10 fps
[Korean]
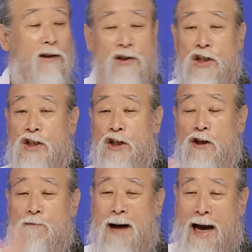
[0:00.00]

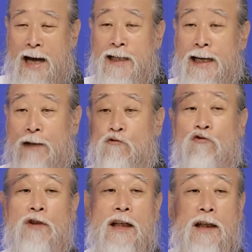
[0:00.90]
지식을 많이
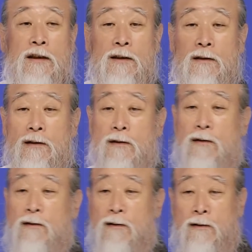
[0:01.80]
갖춘 나라는
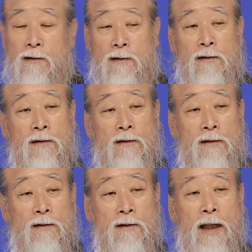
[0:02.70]

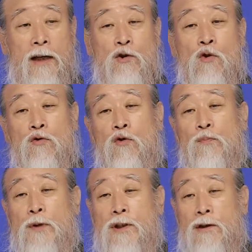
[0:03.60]
내가 청소
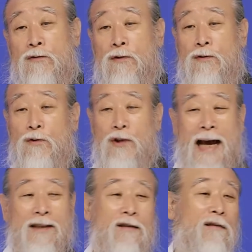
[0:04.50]
빗자루 들고
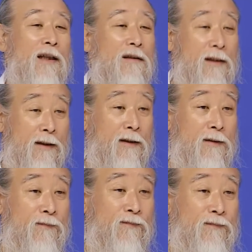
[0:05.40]
안 쓸라 그래
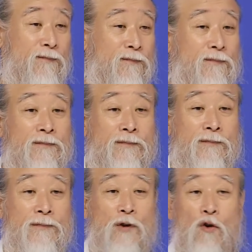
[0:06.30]

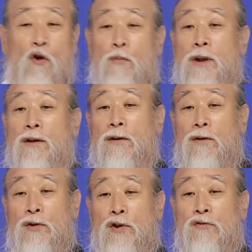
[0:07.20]
호미
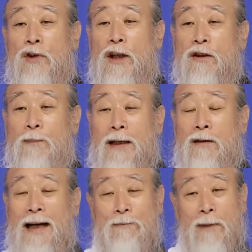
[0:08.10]
들고 저쪽에 와서
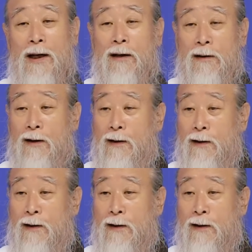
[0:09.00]
밭을 안 멜라 그래